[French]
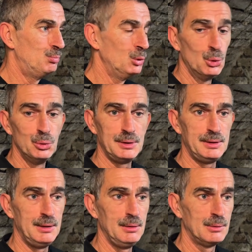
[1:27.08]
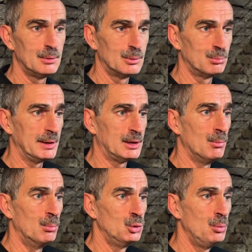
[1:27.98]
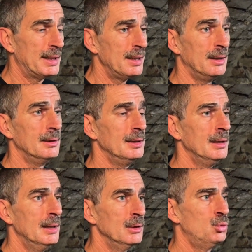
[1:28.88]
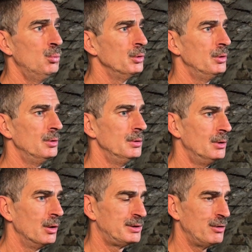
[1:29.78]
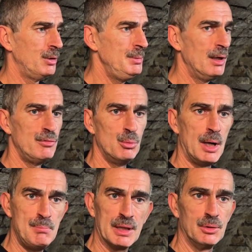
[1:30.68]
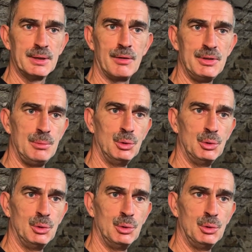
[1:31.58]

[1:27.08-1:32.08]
Peugeot, c'était pratiquement Motobécane. Tout le monde euh, dans sa famille, y avait au moins une personne qui travaillait chez